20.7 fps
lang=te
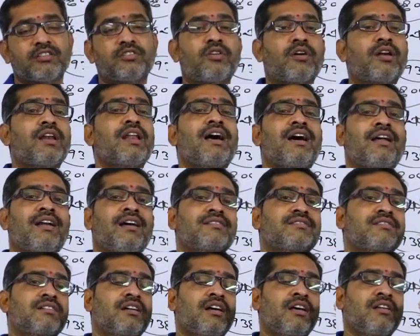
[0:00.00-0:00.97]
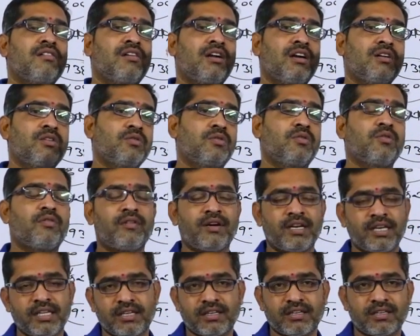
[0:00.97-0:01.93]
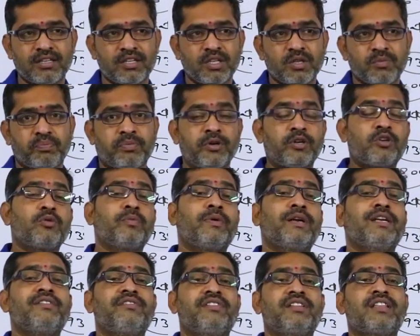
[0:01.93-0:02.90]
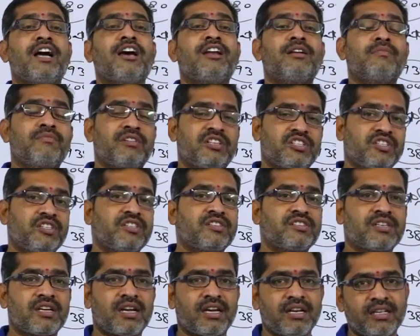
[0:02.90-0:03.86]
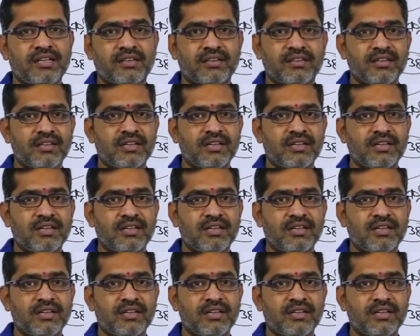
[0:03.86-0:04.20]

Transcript: దొరల అరాచకాలను అడ్డుకోవాలి పెట్టుబడి విధానం నశించాలి